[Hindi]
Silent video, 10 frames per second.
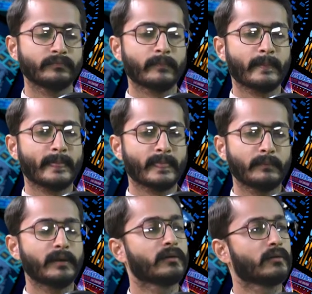जी हाँ
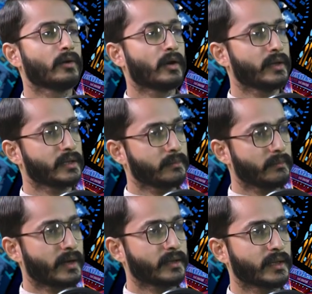फिर लॉयर की भी
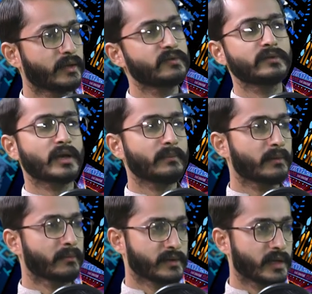बात है इसी तरह
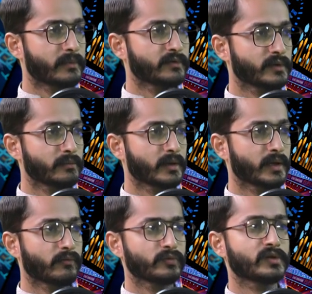फिर मीडिया पर्सन भी
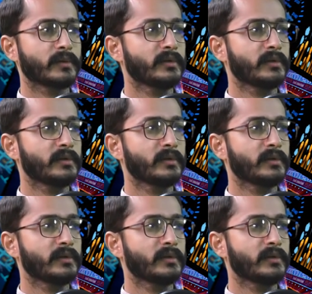है उसका